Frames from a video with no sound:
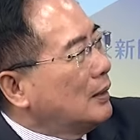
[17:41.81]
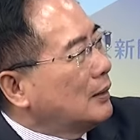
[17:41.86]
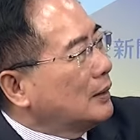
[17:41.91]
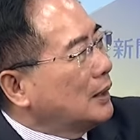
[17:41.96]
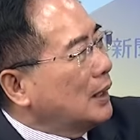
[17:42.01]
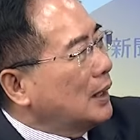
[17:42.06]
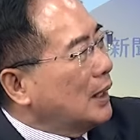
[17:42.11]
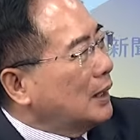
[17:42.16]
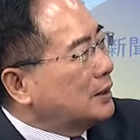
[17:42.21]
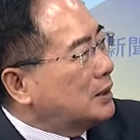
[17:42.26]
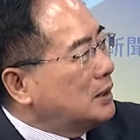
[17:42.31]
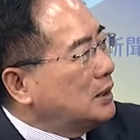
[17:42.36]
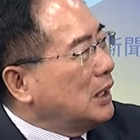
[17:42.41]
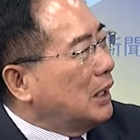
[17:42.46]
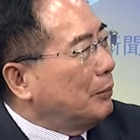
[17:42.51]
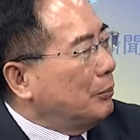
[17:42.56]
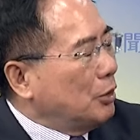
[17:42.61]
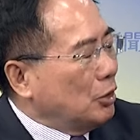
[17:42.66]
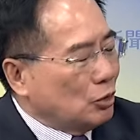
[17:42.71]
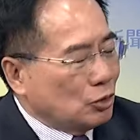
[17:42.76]
纳塔基
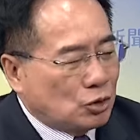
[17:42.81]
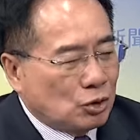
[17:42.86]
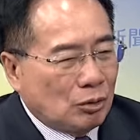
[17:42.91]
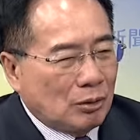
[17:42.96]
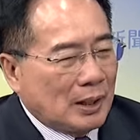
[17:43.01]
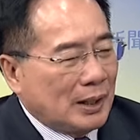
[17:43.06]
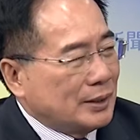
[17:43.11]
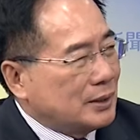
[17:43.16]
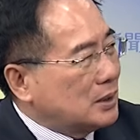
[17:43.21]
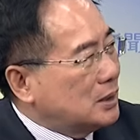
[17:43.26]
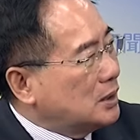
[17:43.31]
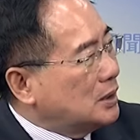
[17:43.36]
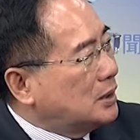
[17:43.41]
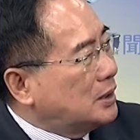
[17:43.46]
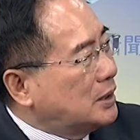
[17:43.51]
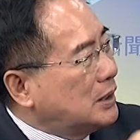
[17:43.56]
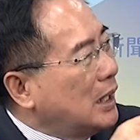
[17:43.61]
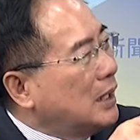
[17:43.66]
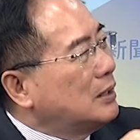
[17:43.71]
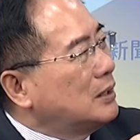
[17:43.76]
亚没有错啦，是
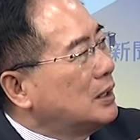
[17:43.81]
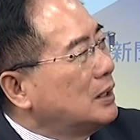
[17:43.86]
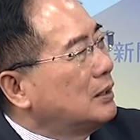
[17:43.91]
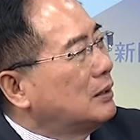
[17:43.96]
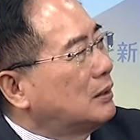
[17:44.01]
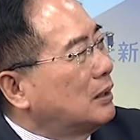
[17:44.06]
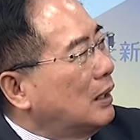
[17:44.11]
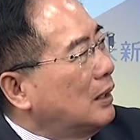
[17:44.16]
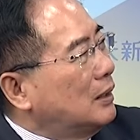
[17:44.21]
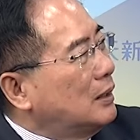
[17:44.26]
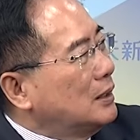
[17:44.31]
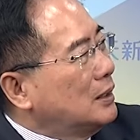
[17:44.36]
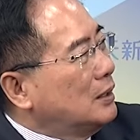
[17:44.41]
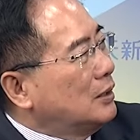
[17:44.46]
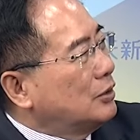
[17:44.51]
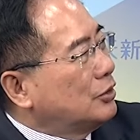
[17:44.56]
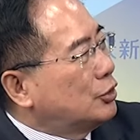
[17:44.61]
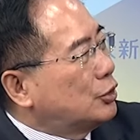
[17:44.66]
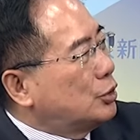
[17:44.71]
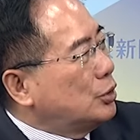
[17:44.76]
现任的
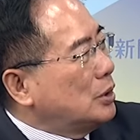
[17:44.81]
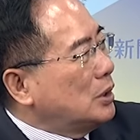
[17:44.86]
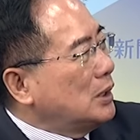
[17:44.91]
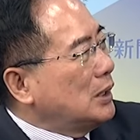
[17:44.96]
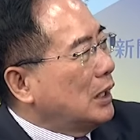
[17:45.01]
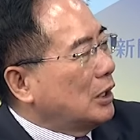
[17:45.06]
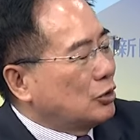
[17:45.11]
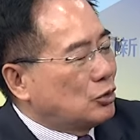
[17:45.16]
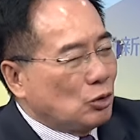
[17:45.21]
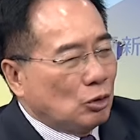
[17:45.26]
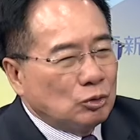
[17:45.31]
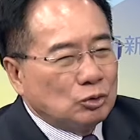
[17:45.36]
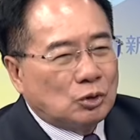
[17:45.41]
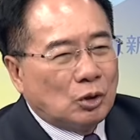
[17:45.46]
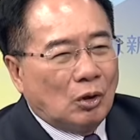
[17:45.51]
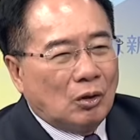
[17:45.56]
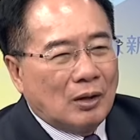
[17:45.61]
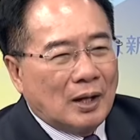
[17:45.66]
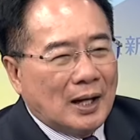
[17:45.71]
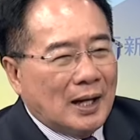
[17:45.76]
叙利亚总
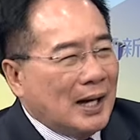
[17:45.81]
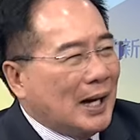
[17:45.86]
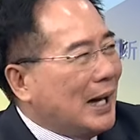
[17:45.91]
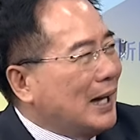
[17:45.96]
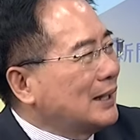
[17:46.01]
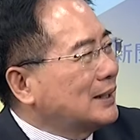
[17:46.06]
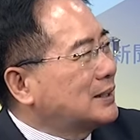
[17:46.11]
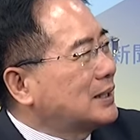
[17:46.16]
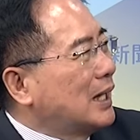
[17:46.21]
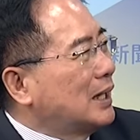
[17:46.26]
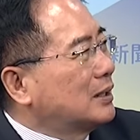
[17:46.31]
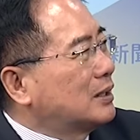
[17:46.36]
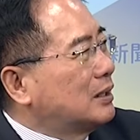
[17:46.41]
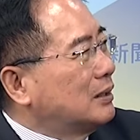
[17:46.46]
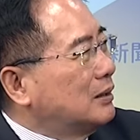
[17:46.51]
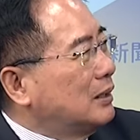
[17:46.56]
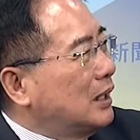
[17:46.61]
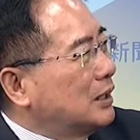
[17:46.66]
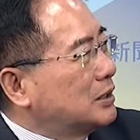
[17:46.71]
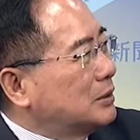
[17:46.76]
统啊，阿萨
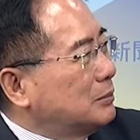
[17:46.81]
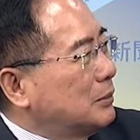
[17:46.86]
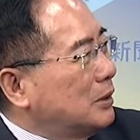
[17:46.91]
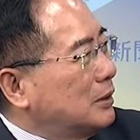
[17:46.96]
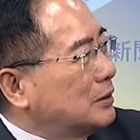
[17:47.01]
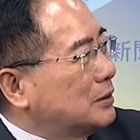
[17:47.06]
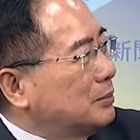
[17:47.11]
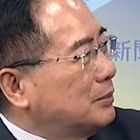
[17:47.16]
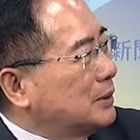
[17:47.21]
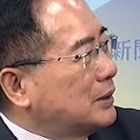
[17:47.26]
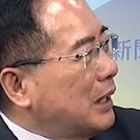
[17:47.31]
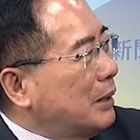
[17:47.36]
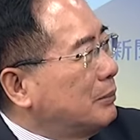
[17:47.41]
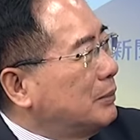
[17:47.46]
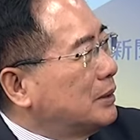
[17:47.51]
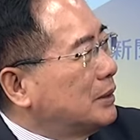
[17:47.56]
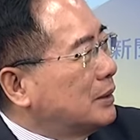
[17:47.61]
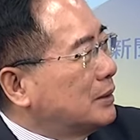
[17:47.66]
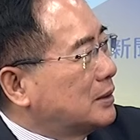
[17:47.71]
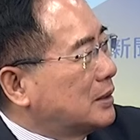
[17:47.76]
德啊，什么什么他
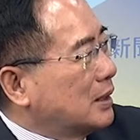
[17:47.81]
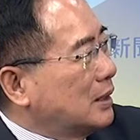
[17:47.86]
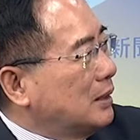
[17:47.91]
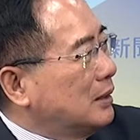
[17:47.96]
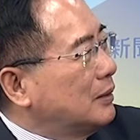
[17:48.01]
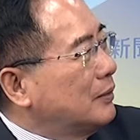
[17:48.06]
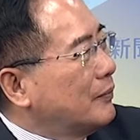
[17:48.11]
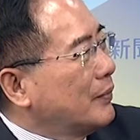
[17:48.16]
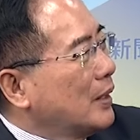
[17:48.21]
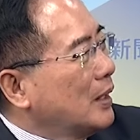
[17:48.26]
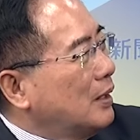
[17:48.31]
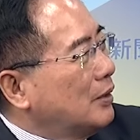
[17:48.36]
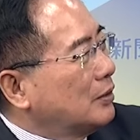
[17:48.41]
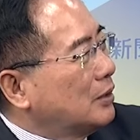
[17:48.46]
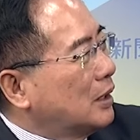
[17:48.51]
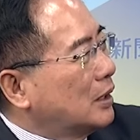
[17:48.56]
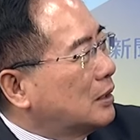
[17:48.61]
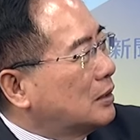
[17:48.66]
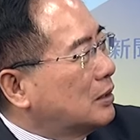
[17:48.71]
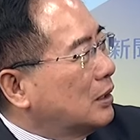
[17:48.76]
们的这个阵
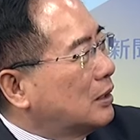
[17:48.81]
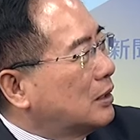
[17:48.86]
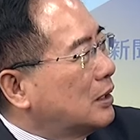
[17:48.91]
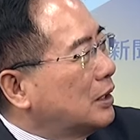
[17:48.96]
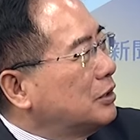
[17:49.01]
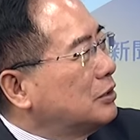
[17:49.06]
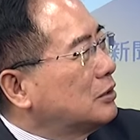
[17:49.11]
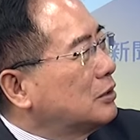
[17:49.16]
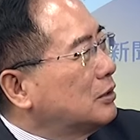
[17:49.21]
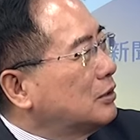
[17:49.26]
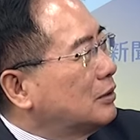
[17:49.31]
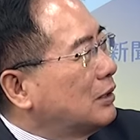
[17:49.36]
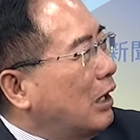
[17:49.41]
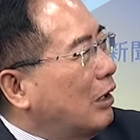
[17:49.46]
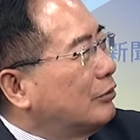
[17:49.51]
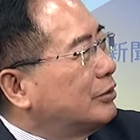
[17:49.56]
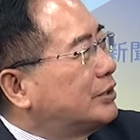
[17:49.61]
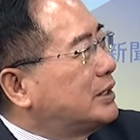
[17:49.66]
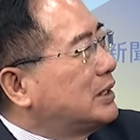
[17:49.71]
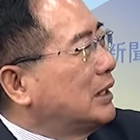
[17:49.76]
地嘛，跟的
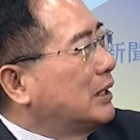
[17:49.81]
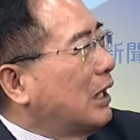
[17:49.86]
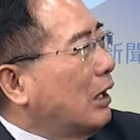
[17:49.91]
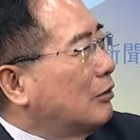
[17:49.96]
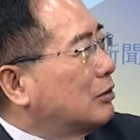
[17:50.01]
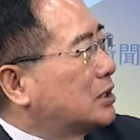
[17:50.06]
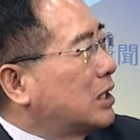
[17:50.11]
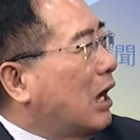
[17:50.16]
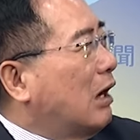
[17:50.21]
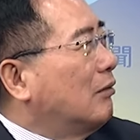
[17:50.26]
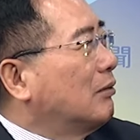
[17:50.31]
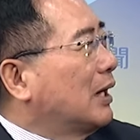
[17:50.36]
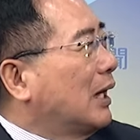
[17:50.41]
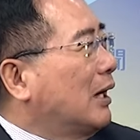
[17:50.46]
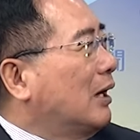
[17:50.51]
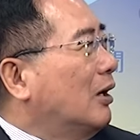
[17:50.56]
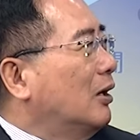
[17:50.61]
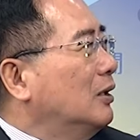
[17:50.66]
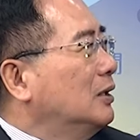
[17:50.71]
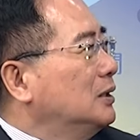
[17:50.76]
老街老巢了
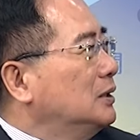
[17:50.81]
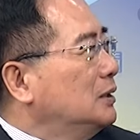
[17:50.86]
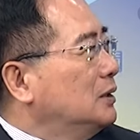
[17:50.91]
哈。